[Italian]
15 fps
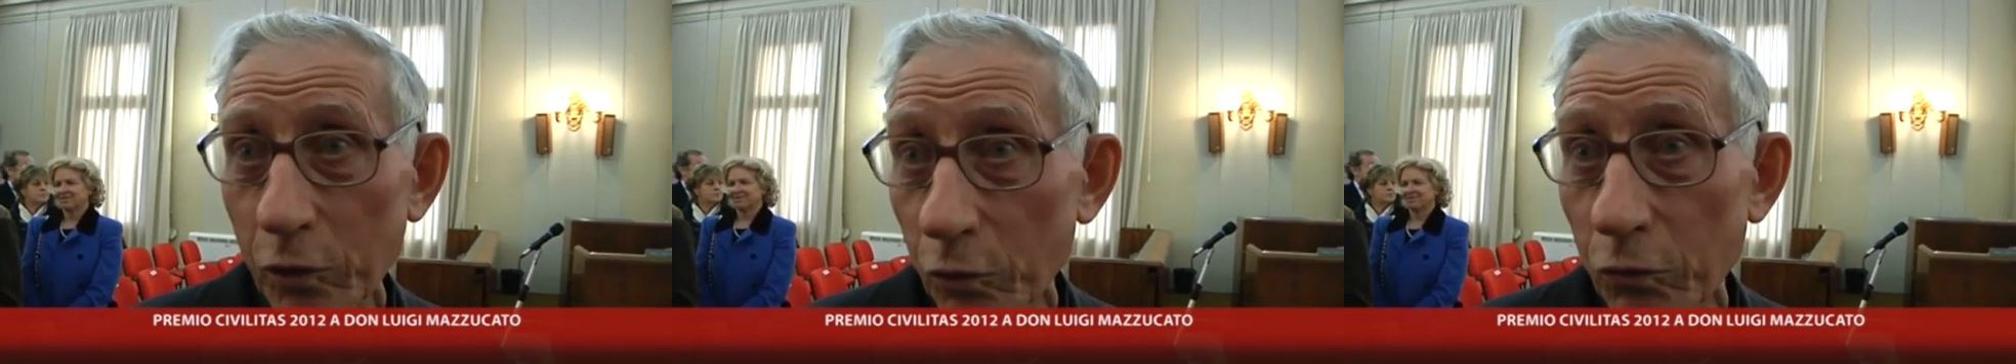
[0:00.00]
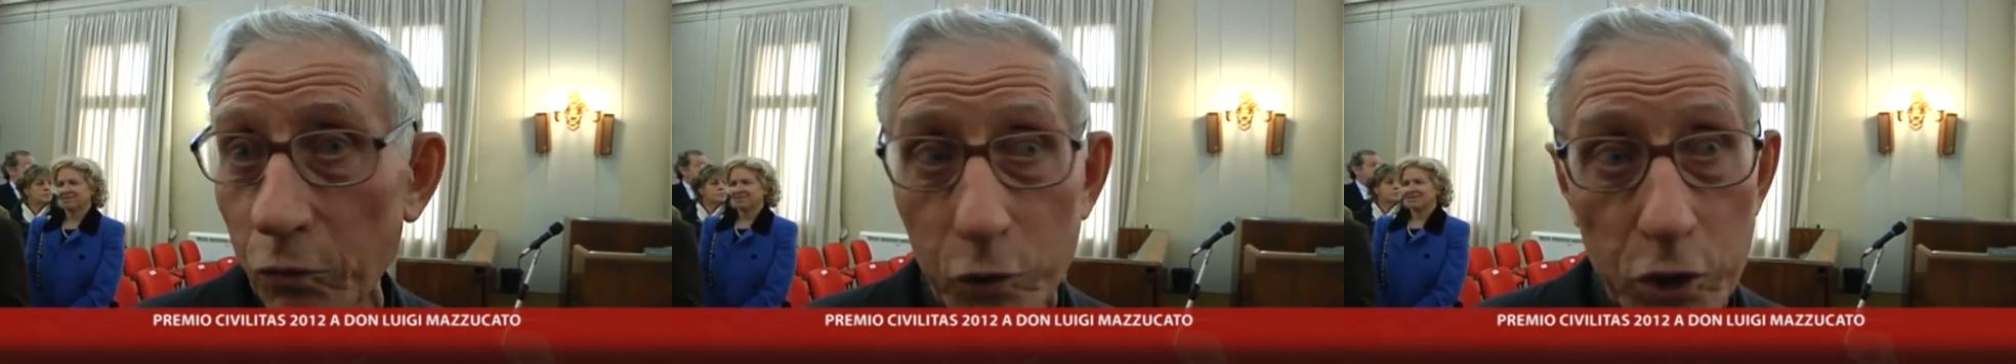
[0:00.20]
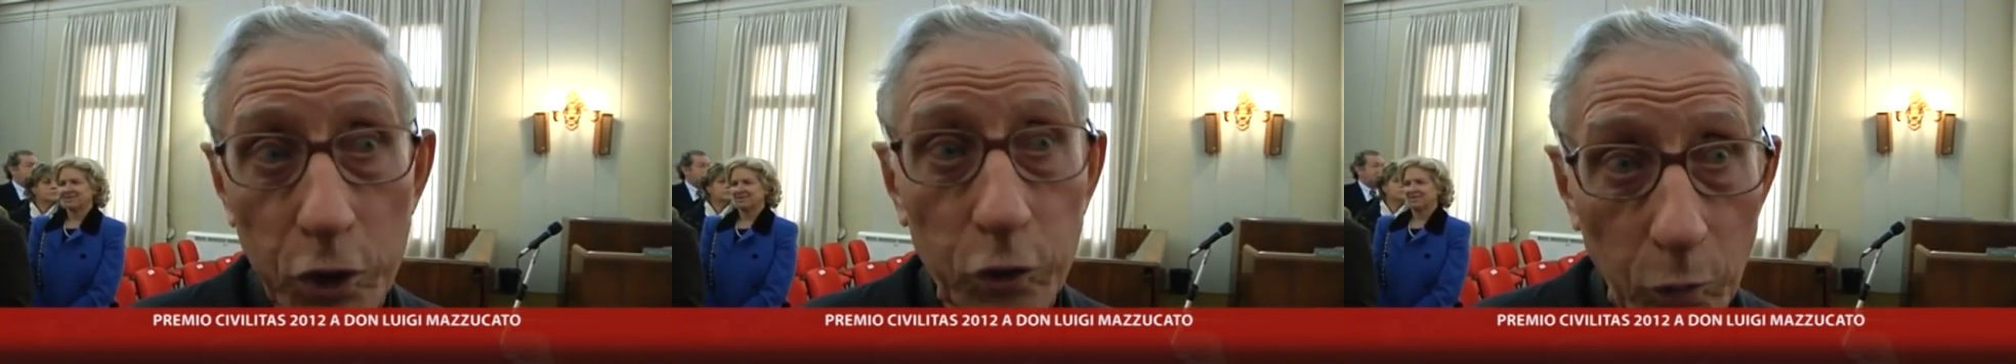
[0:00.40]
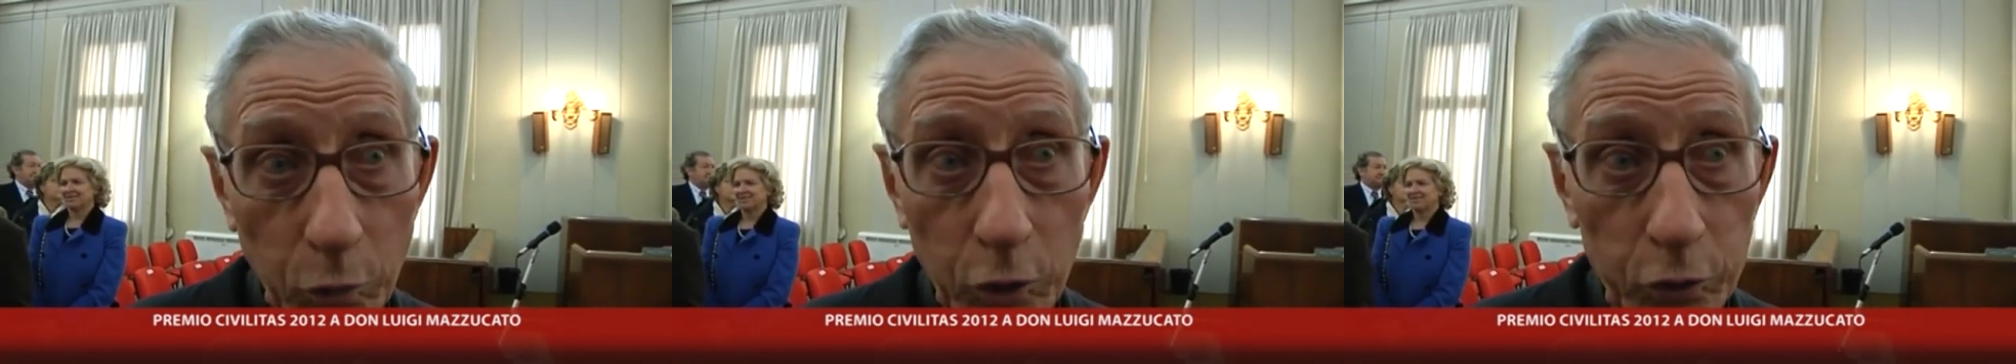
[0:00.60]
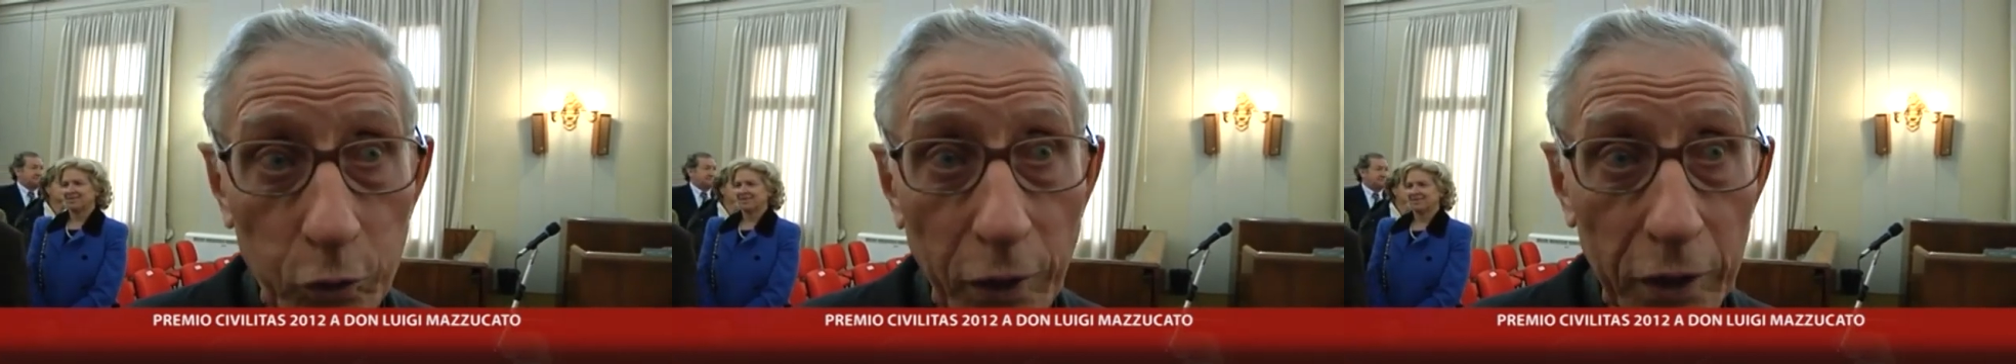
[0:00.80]
coinvolgendo
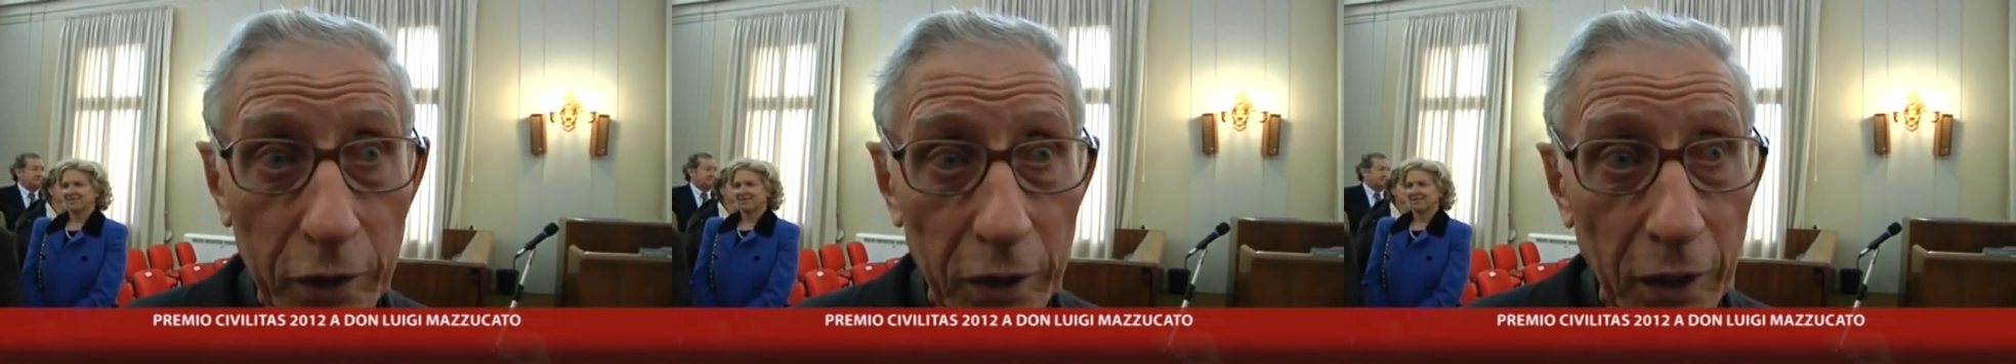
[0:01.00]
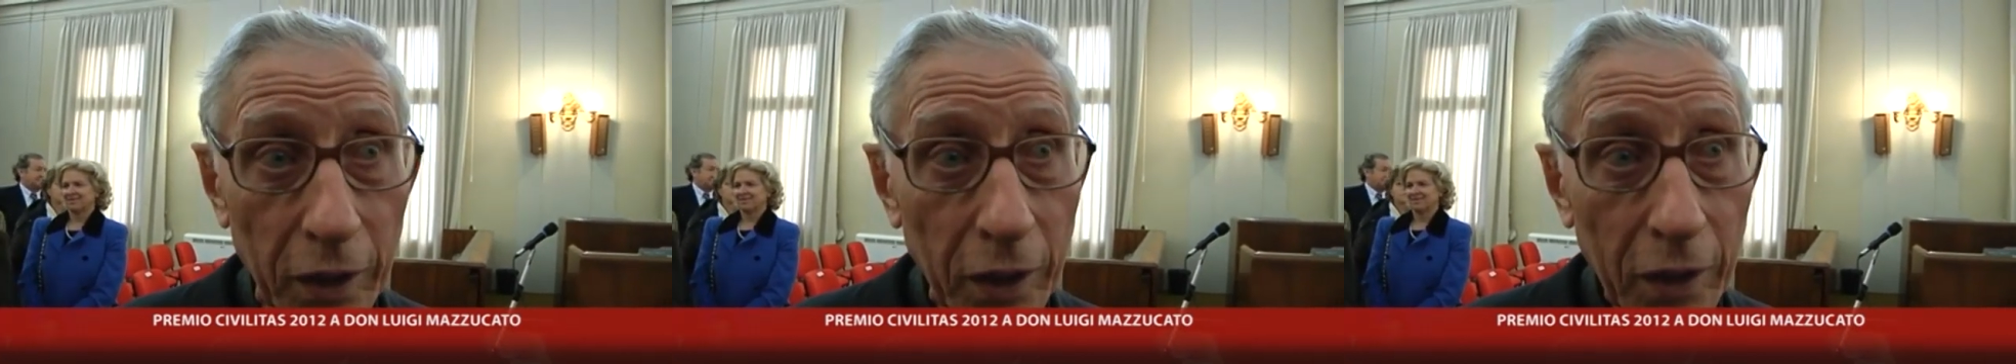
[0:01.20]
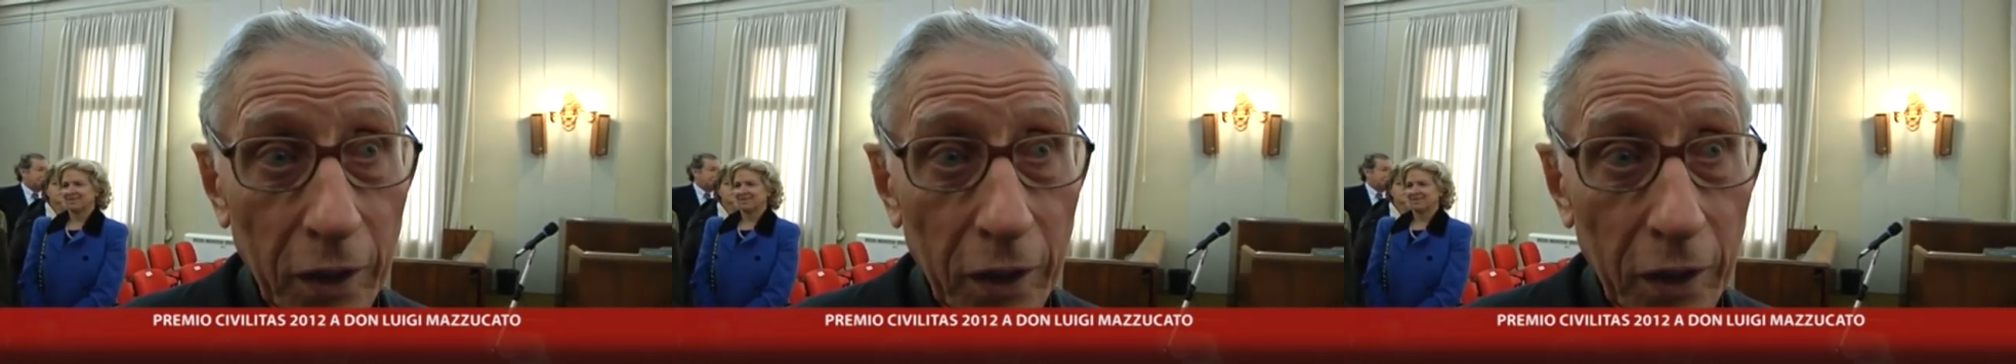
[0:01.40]
molto anche